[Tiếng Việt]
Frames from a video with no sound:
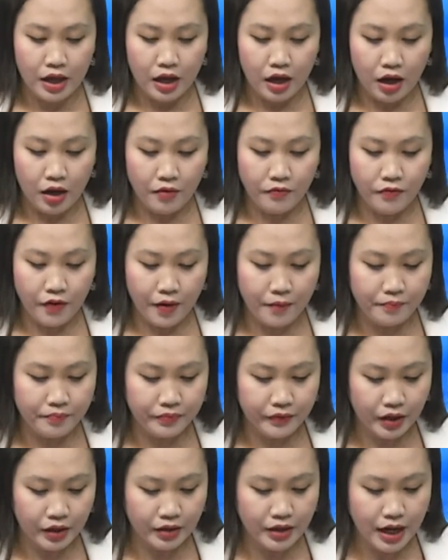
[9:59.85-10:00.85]
Và
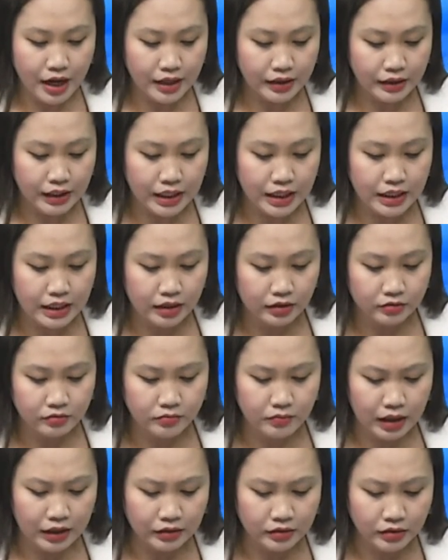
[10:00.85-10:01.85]
ở đây thì
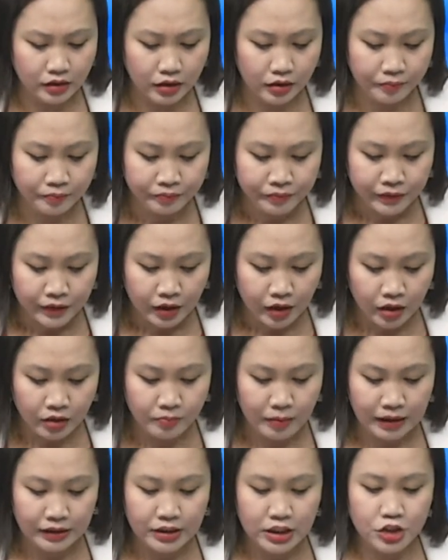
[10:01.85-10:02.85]

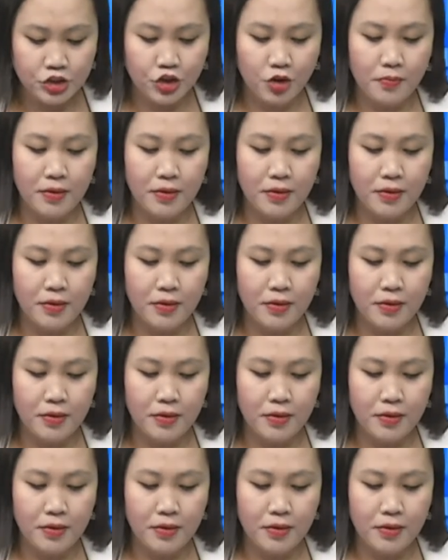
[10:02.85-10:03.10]
bản tin cho